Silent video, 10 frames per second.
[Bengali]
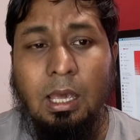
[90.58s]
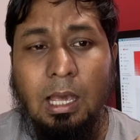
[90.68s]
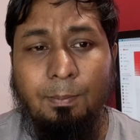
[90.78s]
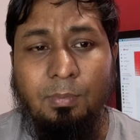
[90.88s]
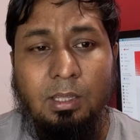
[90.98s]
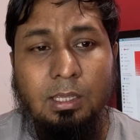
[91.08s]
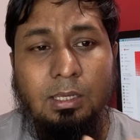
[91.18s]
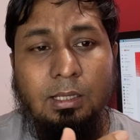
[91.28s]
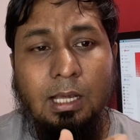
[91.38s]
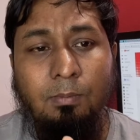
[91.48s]
আপনি
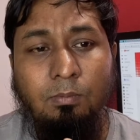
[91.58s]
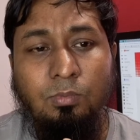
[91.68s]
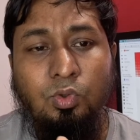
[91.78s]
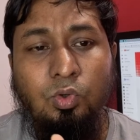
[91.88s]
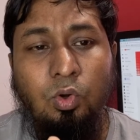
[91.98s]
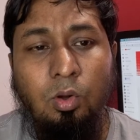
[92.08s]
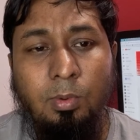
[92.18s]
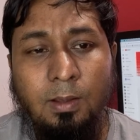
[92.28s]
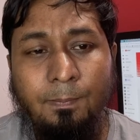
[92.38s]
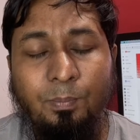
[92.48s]
ইনকাম শুরু
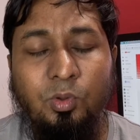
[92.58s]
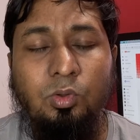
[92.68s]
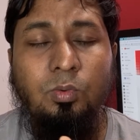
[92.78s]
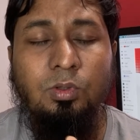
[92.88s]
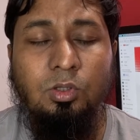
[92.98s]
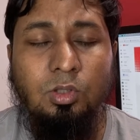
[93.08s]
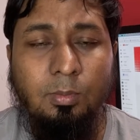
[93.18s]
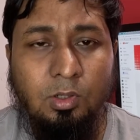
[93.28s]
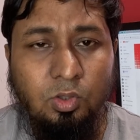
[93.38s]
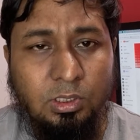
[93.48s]
হবে প্রথম বছর তো
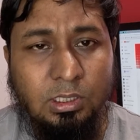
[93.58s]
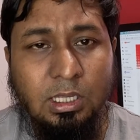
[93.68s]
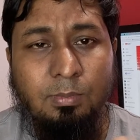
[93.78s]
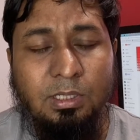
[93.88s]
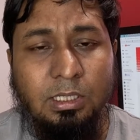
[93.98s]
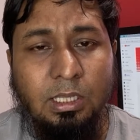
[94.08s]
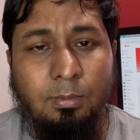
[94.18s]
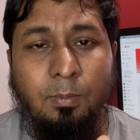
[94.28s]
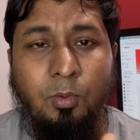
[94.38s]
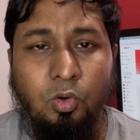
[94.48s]
আপনার দশ হাজার বিশ হাজার
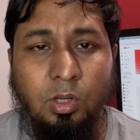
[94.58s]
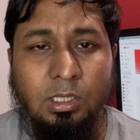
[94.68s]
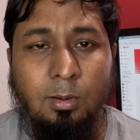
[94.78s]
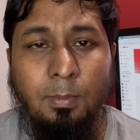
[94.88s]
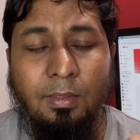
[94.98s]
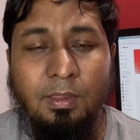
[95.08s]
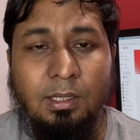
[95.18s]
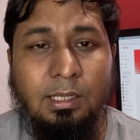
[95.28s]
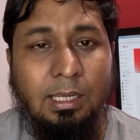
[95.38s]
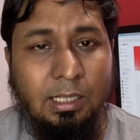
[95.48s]
বা পনেরো হাজার বা পাঁচ
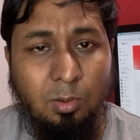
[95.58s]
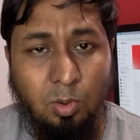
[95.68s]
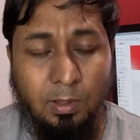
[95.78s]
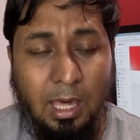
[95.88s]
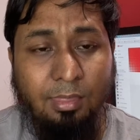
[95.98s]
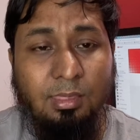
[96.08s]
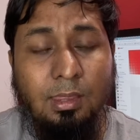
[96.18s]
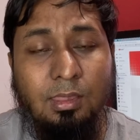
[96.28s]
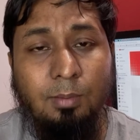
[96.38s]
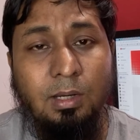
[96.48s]
হাজার টাকা ইনকাম হবে আস্তে
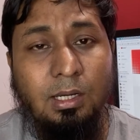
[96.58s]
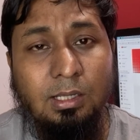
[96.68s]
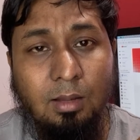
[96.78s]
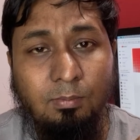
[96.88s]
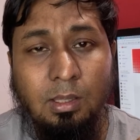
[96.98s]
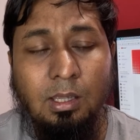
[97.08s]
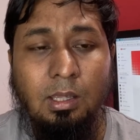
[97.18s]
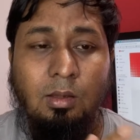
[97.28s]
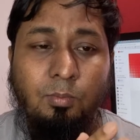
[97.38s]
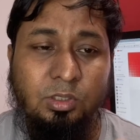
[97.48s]
আস্তে আপনার ইনকাম
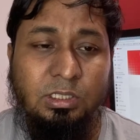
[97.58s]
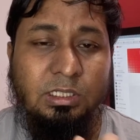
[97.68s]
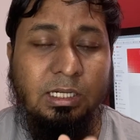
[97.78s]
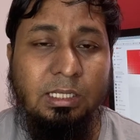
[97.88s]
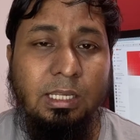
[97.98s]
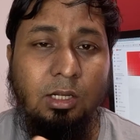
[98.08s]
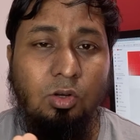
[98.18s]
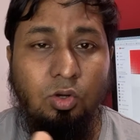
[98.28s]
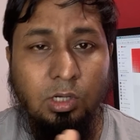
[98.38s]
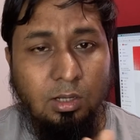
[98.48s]
পঞ্চাশ ষাট হাজার এক
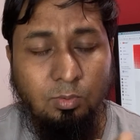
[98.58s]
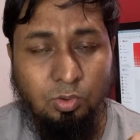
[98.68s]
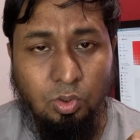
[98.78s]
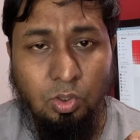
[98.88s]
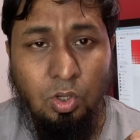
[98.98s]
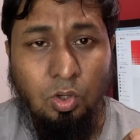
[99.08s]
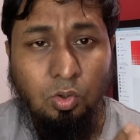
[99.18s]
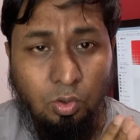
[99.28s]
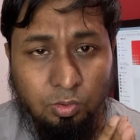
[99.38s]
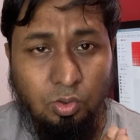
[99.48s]
লক্ষ টাকা পর্যন্ত
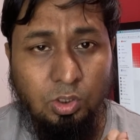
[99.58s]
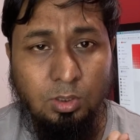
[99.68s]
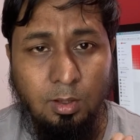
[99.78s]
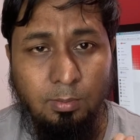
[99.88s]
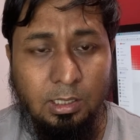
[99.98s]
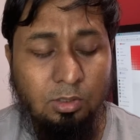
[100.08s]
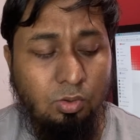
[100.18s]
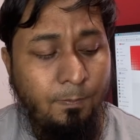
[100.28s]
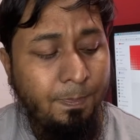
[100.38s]
ক্রস করতে পারবে কিন্তু